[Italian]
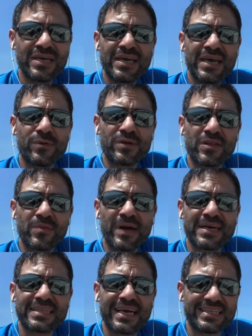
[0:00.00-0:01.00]
e una
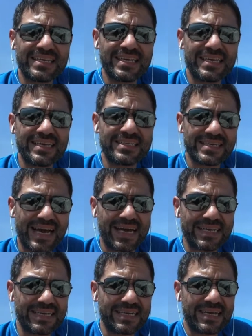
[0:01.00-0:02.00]
domanda di
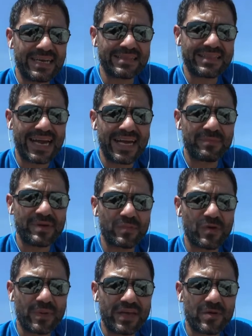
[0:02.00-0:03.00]
Gianni. Entrambi
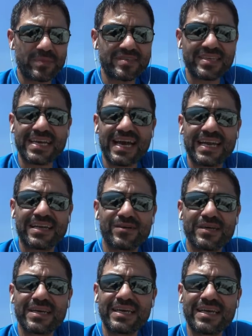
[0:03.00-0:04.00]
più o meno mi segnalano
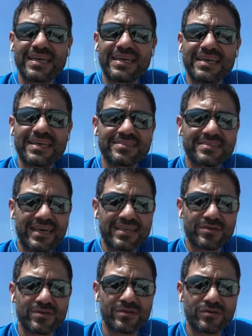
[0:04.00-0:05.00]
che, che
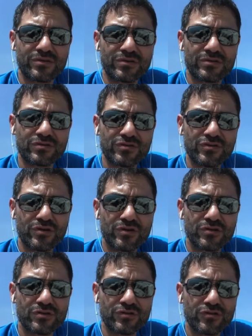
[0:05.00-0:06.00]
stanno, non,
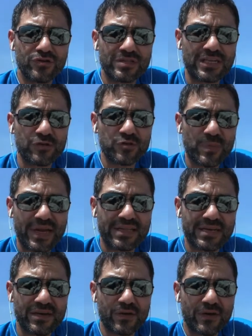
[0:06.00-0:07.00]
sono, non, sono, tanto
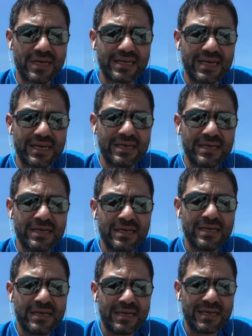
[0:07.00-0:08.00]
esperti ancora nel,
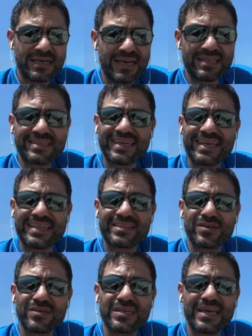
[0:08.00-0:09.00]
nel
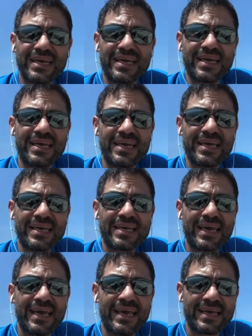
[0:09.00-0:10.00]
triathlon e,
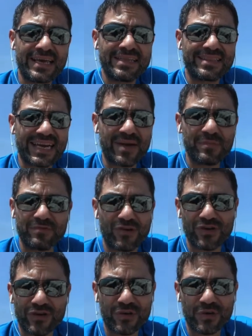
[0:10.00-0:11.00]
e, che entrambi
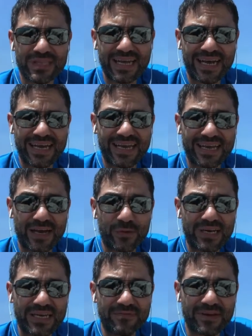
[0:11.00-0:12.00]
vogliono nuotare in
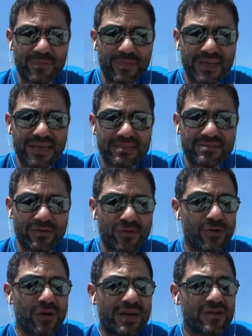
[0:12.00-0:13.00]
acque libere perché
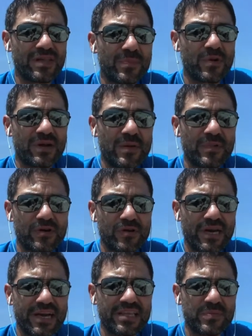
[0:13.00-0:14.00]
o hanno dei problemi con
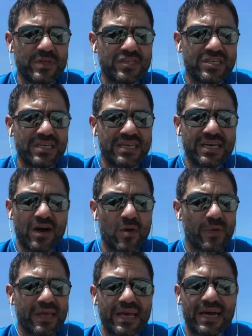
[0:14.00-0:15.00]
l'orario di piscina o
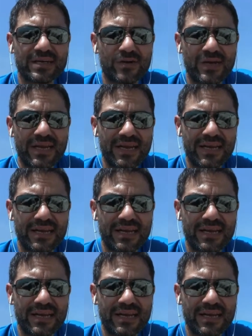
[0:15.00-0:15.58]
perché hanno le,